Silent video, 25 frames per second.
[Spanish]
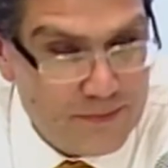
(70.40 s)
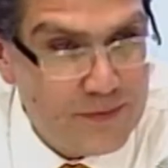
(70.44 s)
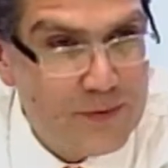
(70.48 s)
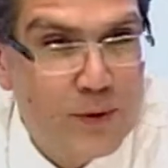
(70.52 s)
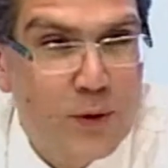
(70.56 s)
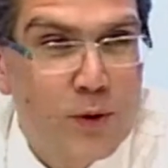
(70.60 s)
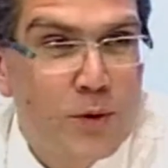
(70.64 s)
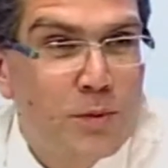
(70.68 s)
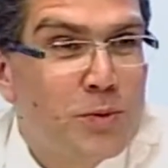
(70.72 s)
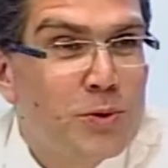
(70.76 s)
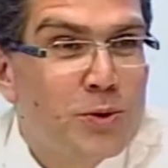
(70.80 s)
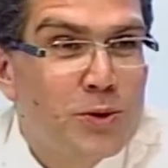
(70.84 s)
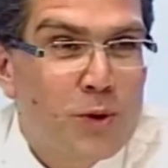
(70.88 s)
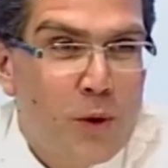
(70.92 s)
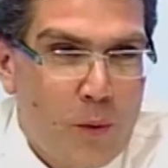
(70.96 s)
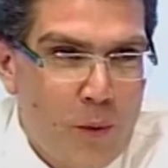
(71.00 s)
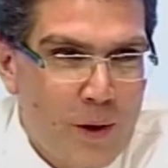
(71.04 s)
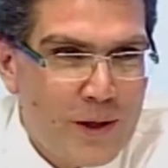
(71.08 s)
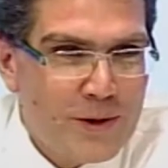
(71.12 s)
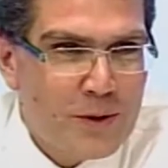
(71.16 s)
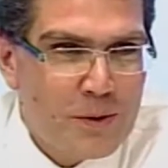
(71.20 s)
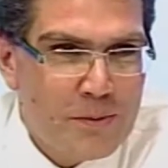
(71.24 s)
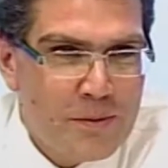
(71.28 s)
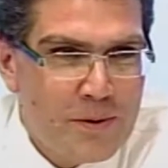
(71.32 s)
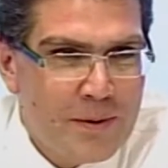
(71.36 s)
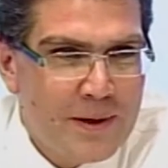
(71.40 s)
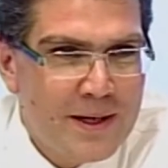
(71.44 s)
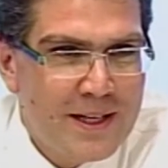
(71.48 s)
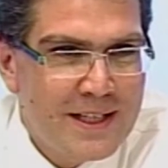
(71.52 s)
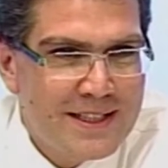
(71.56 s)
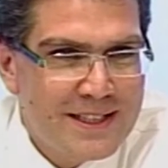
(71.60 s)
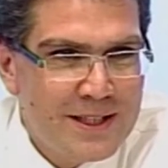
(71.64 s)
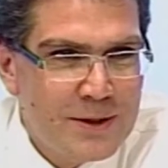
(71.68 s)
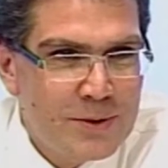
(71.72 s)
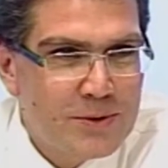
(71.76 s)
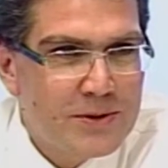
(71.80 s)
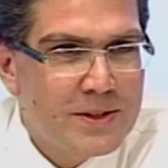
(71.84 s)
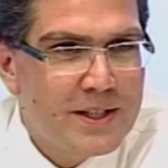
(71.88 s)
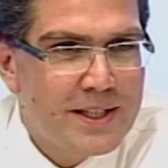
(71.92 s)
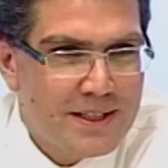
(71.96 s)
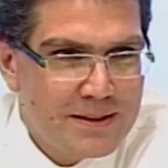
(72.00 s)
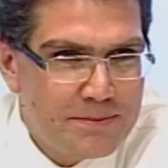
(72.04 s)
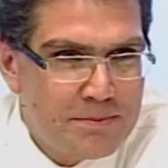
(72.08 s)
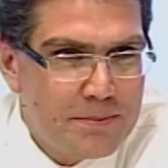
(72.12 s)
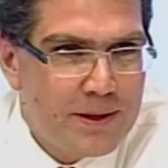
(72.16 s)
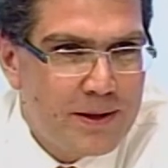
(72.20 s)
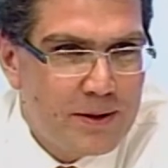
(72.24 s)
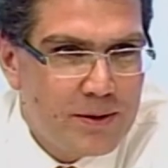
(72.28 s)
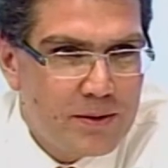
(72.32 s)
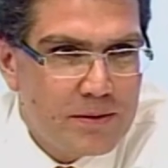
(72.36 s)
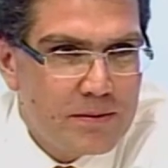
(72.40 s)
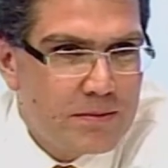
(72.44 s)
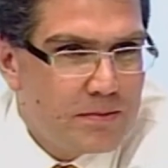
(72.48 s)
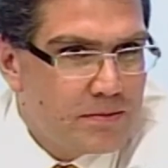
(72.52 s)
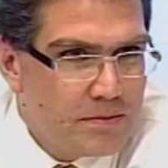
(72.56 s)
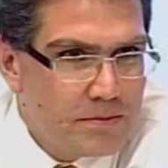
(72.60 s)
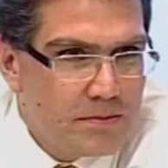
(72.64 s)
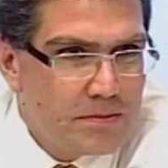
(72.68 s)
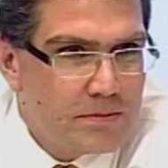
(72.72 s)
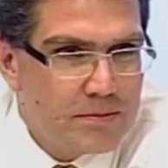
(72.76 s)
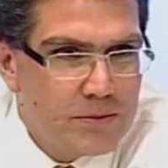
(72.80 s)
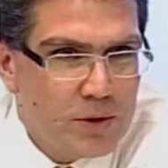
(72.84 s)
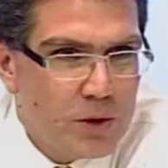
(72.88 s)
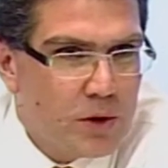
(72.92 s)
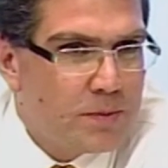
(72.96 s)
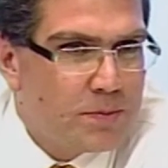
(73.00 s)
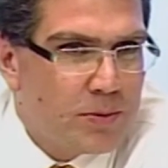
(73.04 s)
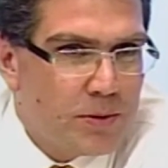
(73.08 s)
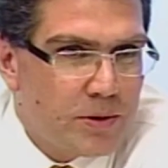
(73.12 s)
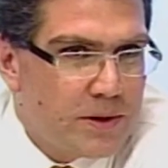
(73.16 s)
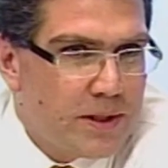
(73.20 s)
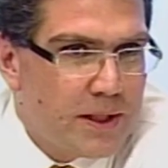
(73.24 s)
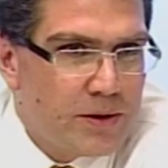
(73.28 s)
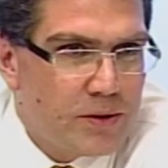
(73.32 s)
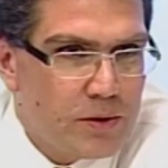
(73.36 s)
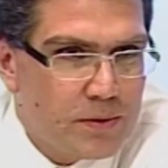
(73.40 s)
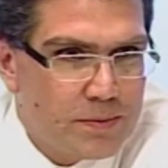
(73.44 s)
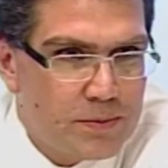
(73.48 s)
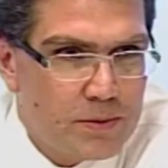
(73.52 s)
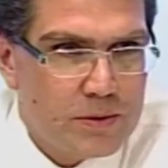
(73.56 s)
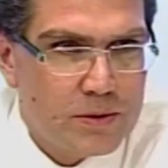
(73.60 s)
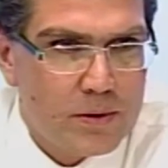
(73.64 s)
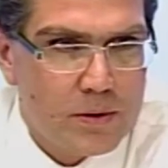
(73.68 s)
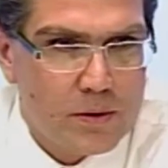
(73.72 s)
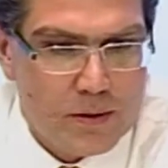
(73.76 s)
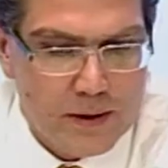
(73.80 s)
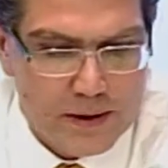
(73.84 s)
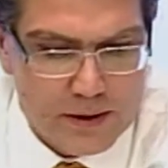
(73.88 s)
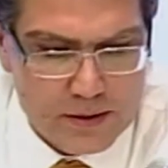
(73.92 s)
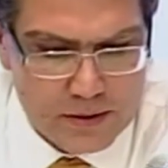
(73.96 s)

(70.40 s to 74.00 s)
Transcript: 2.4 me van a decir ustedes, pero 2%, 2.4.